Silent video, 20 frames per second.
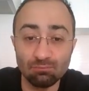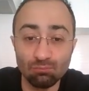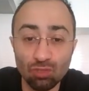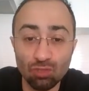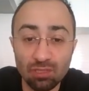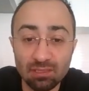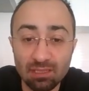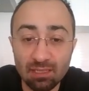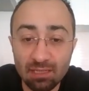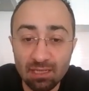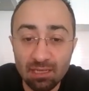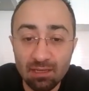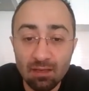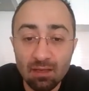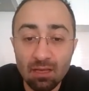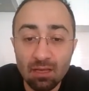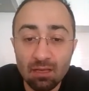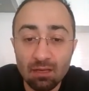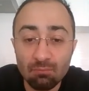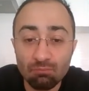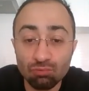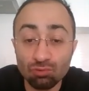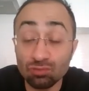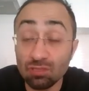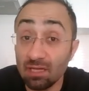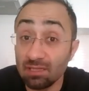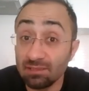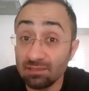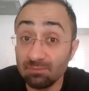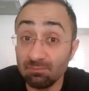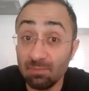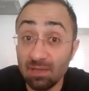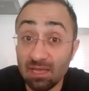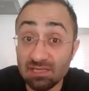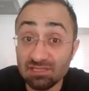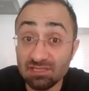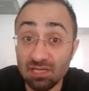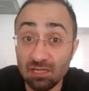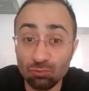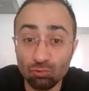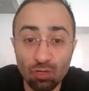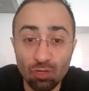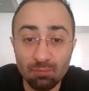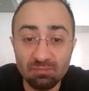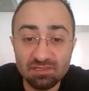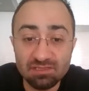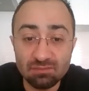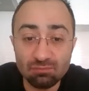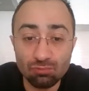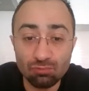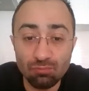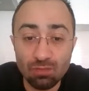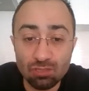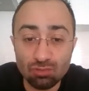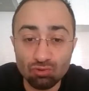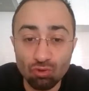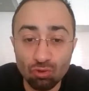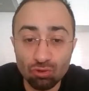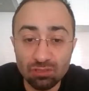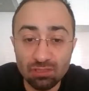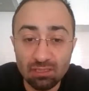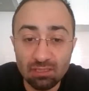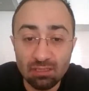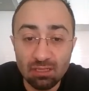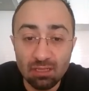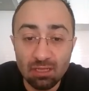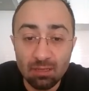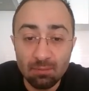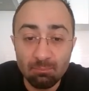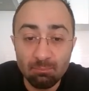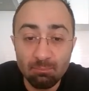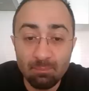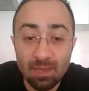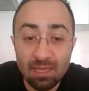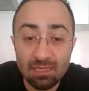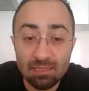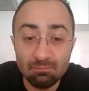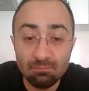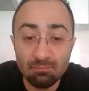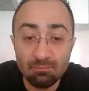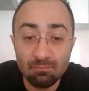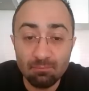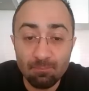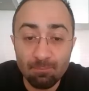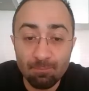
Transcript: Bu nedenle burada artık beyaz şahın doğru hamlesini bulmak zor değil. Benim